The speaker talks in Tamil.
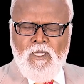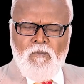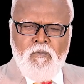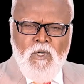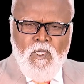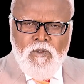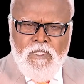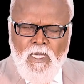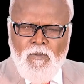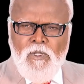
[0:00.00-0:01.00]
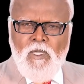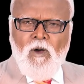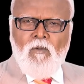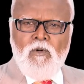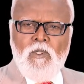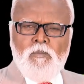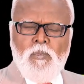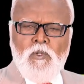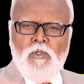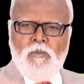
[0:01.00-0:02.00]
எவ்வளவு தேவையோ அவ்வளோ
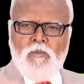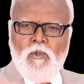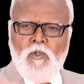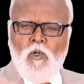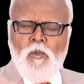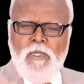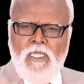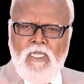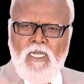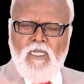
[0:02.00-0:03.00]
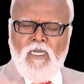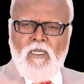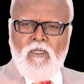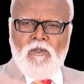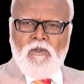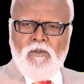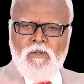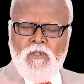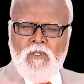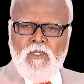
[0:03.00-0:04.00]
பொன்னும் கோமேதக கல்லும்
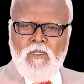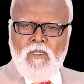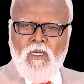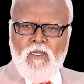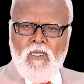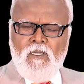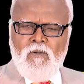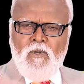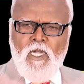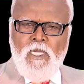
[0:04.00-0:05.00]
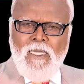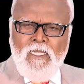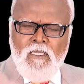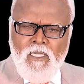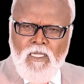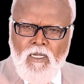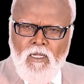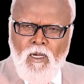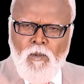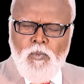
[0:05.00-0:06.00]
விளையேந்த
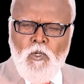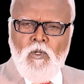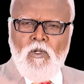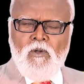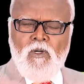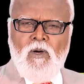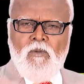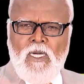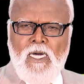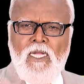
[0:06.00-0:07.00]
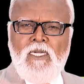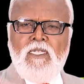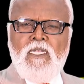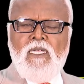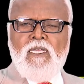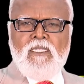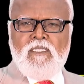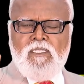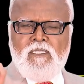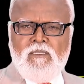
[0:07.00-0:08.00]
எல்லா பொருளும் அவன் காலடியிலேயே
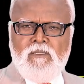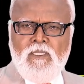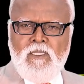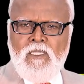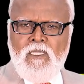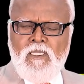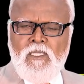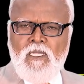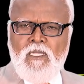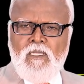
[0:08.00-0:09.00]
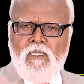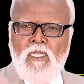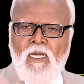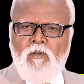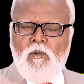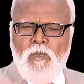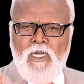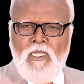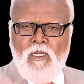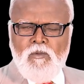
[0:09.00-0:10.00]
இருந்தது தேவன்
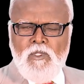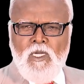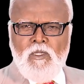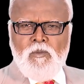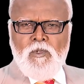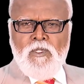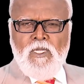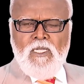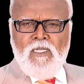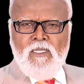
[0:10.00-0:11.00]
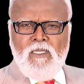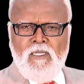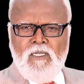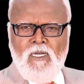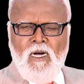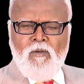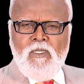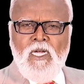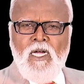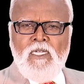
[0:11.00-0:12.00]
மனிதனை உண்டாக்கும்போது
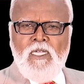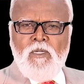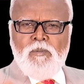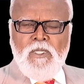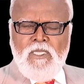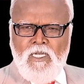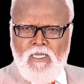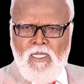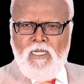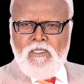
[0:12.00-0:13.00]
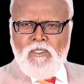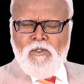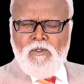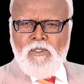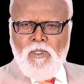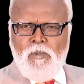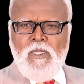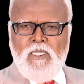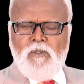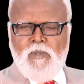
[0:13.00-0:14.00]
அவனுக்காக ஏற்படுத்தின தேசம் எப்படி
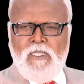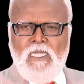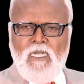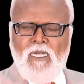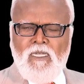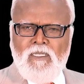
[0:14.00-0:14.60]
இருக்குது பார்த்தீங்களா